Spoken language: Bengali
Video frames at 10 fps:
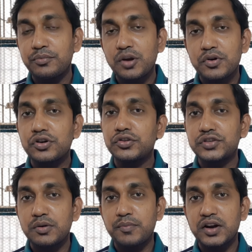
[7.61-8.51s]
পরিবার সদস্য
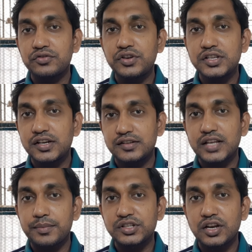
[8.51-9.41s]
এবং বাড়িশ্রী চ্যানেলের
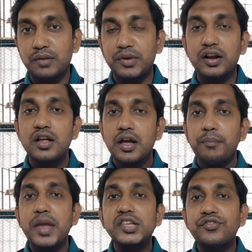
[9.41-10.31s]
সাবস্ক্রাইবার
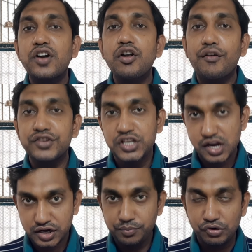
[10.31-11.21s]
বেস্ট ফ্রেন্ড অফিসিয়াল
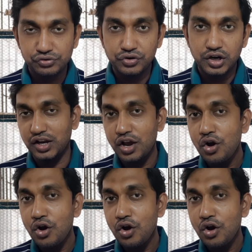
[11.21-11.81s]
একটা প্রশ্ন নিয়ে